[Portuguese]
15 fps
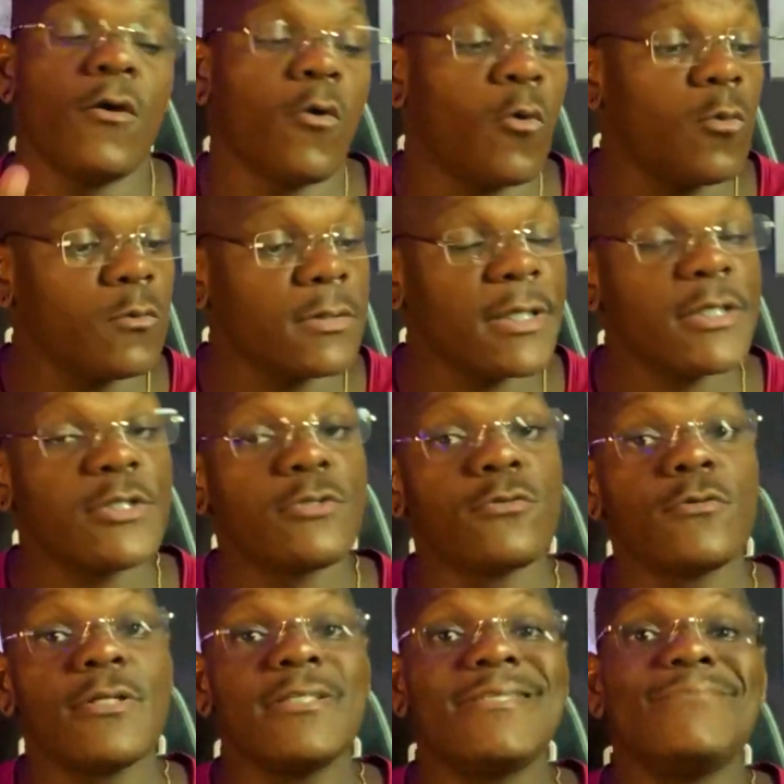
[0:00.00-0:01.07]
com
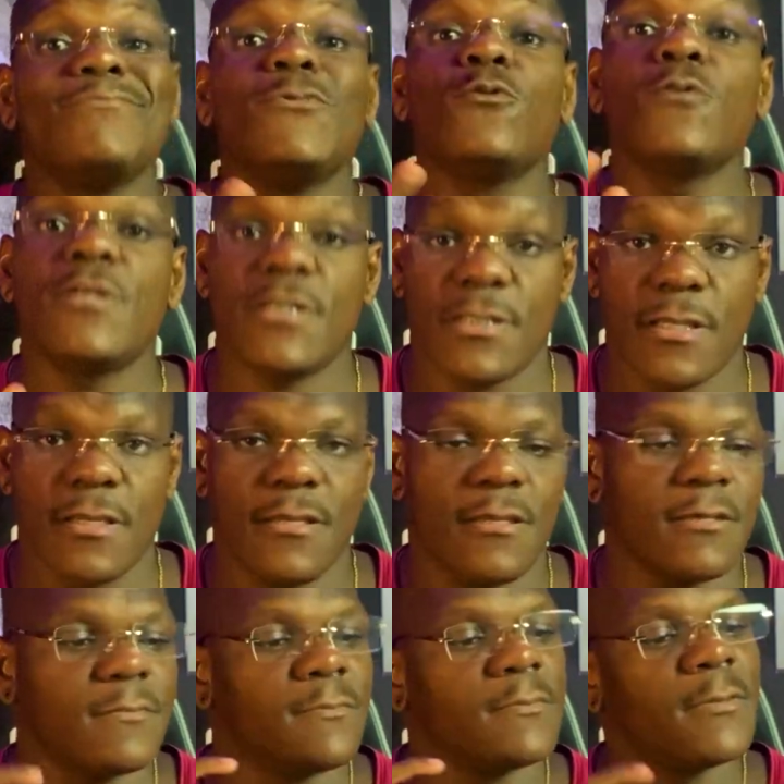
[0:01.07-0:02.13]
textura de milkshake.
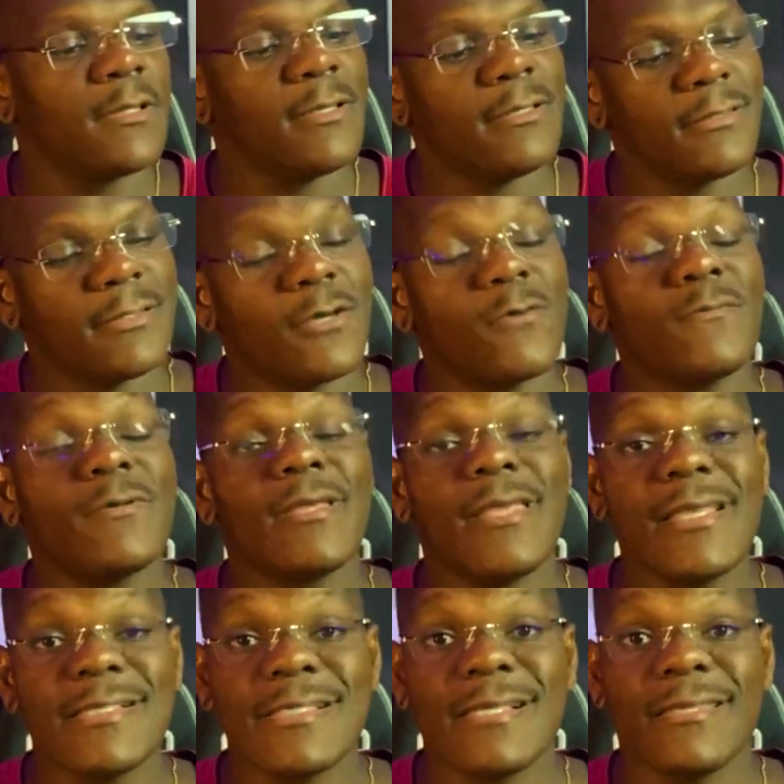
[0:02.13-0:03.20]
Então,
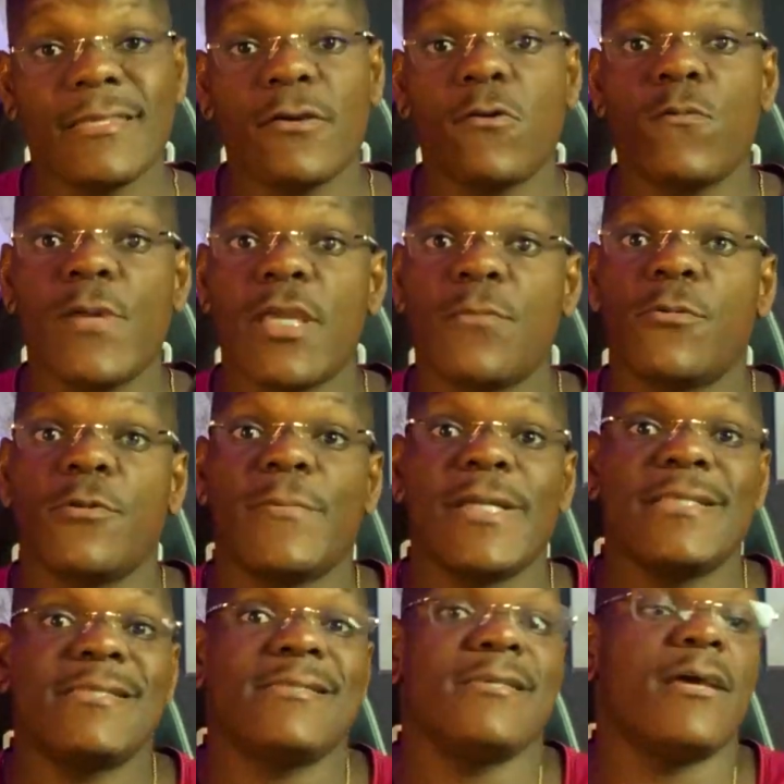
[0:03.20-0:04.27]
esse aqui é um whey que
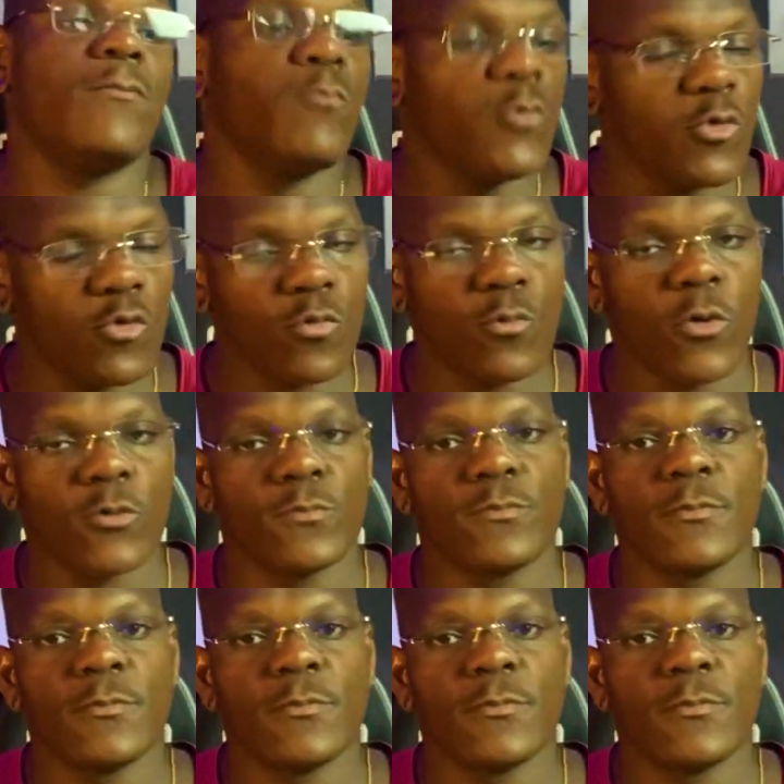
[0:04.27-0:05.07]
promete ser muito bom.